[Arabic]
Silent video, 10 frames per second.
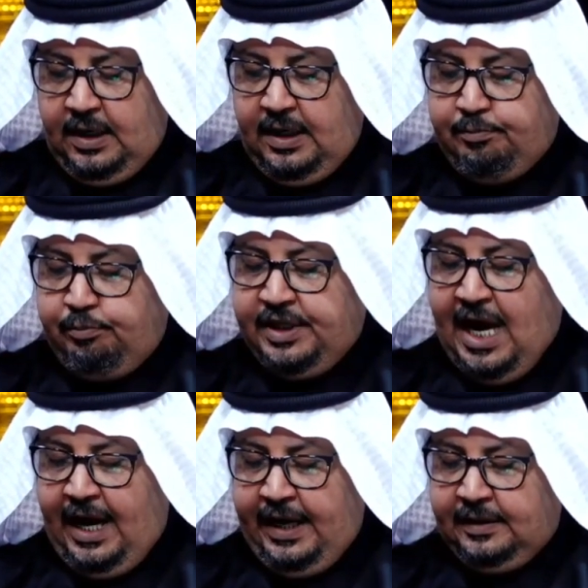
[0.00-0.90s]

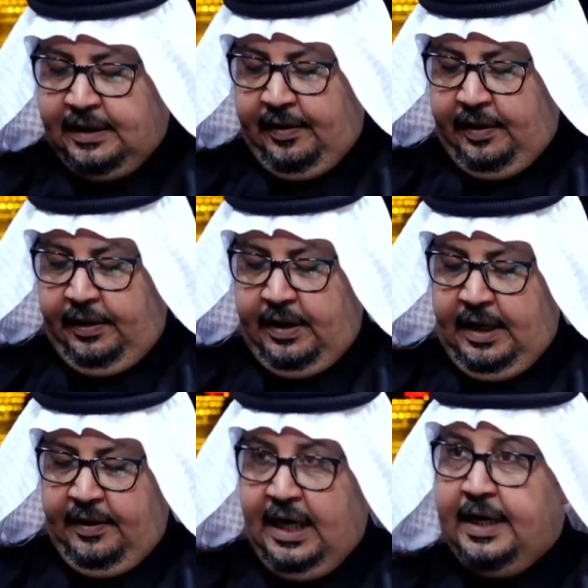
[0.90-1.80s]
بداية هذه
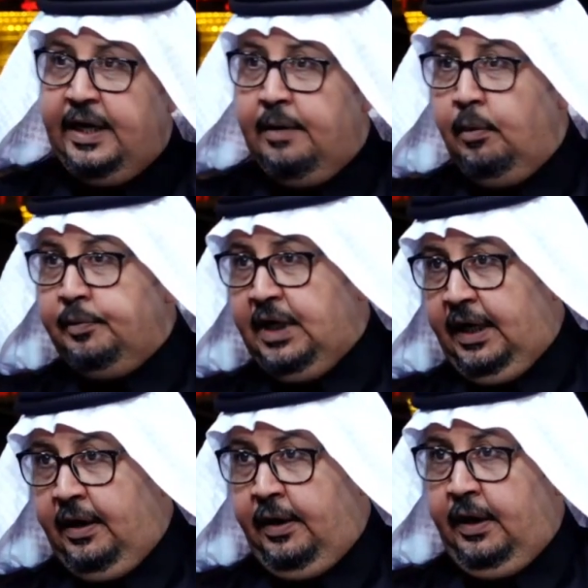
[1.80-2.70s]
الركضة هل هي
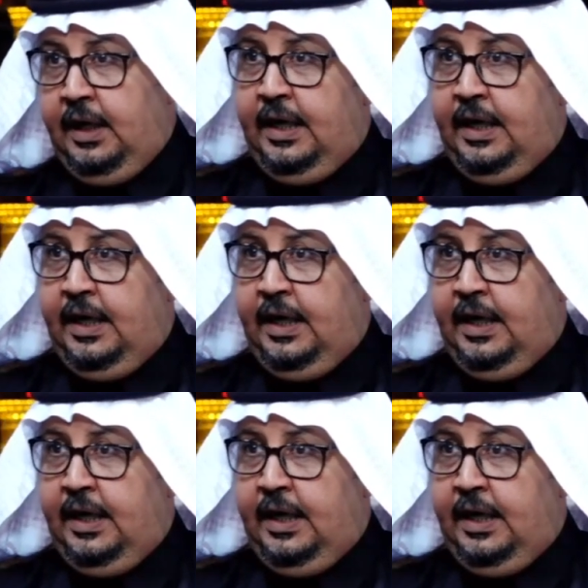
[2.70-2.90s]
مبتكرة نعم.